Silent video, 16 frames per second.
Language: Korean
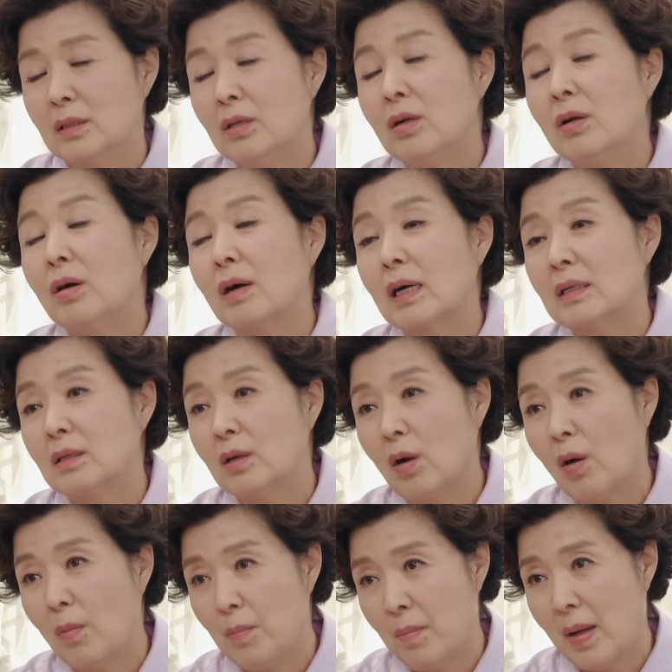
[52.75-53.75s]
늙어가는
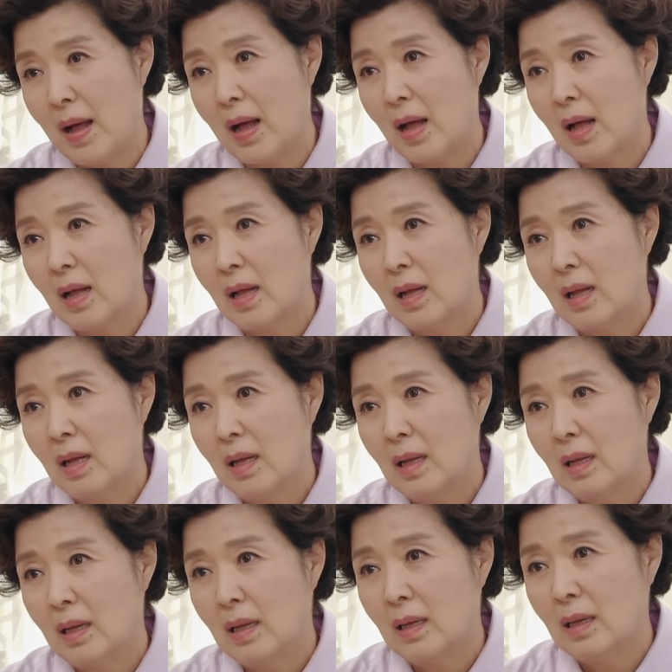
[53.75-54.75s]
엄마.
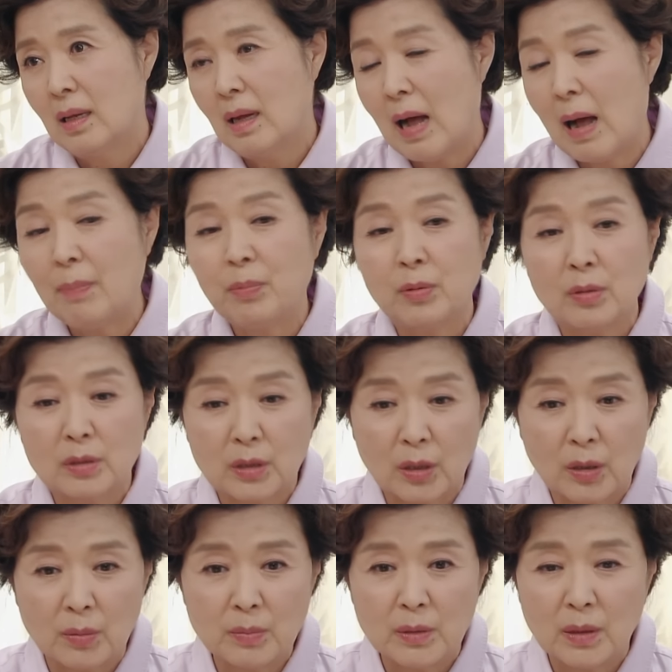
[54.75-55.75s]
앞으로
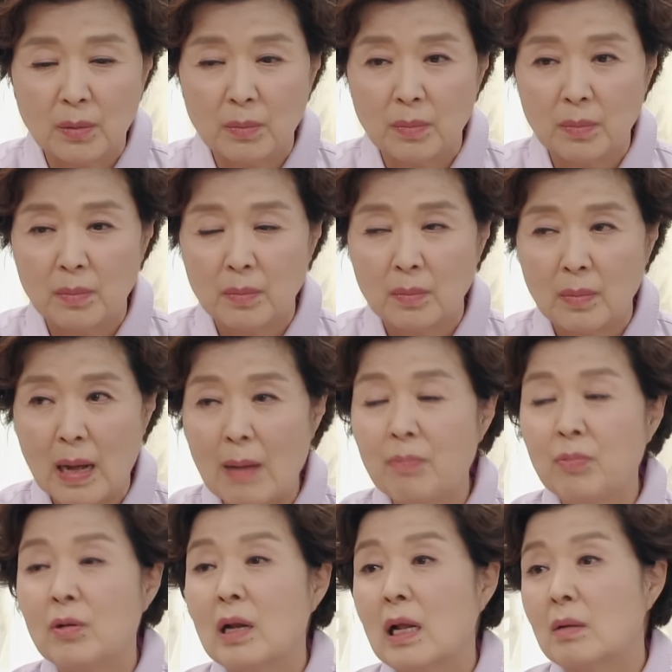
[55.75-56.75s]
점점
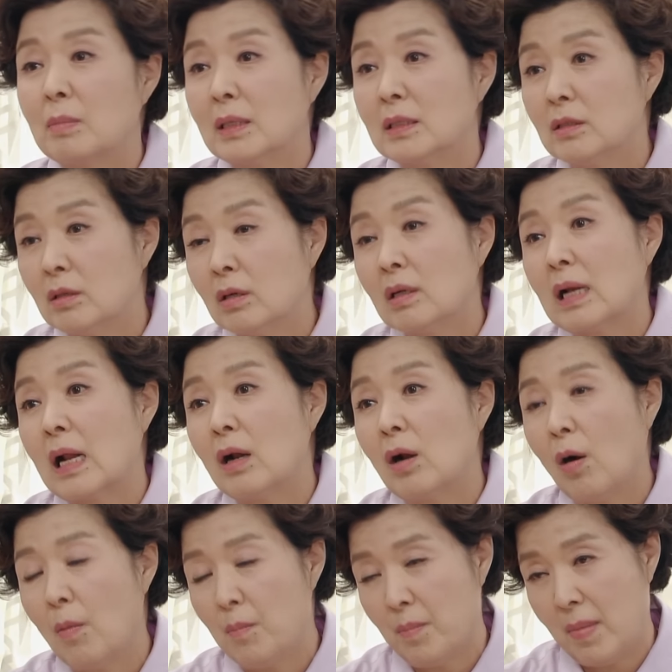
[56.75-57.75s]
아플 날만 늘어날
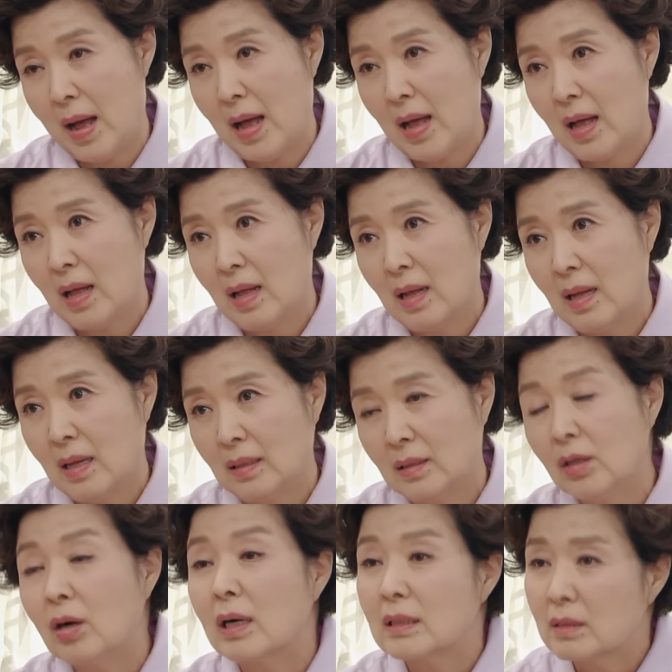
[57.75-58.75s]
엄마.
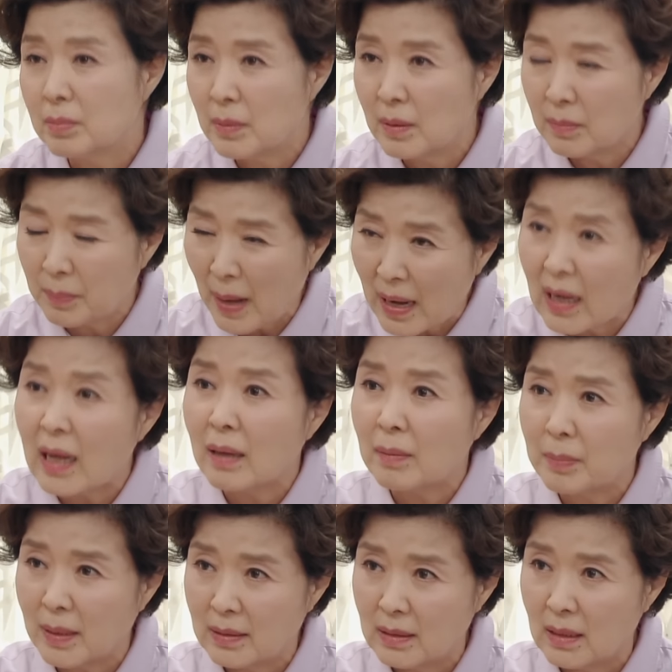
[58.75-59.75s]
너 같으면
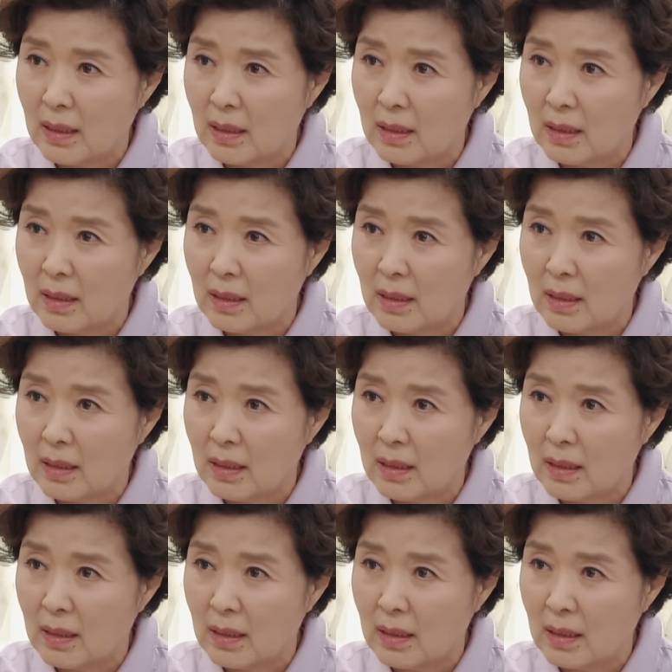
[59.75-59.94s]
당각겠니